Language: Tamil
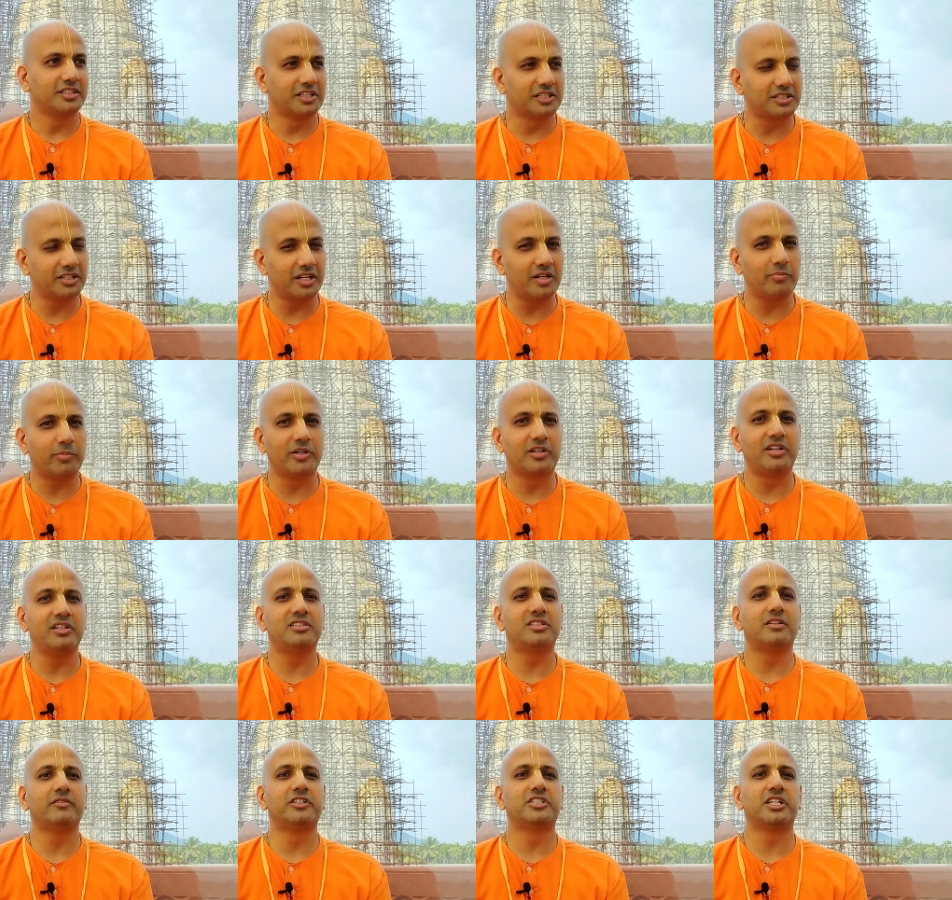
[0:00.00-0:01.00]
கிருஷ்ணரை
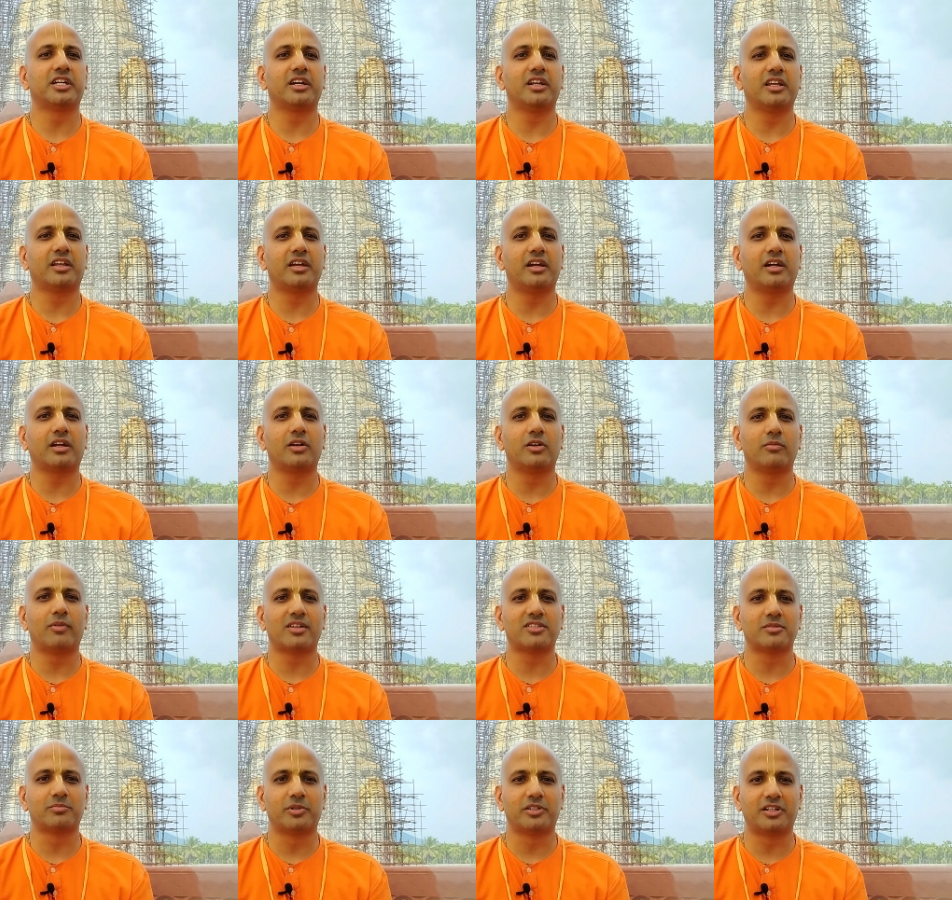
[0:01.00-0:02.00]
பற்றி சில விஷயங்களை
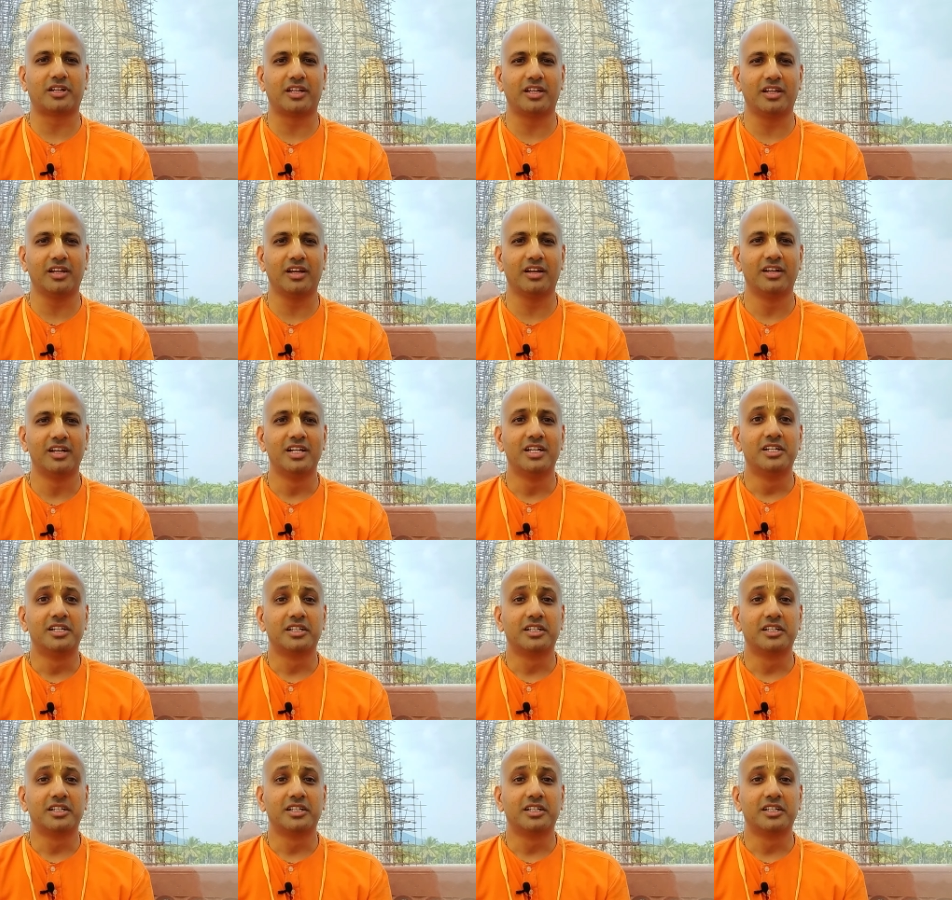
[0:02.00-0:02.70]
கேட்கணும்னு ஆசைப்பட்டிருக்கீங்க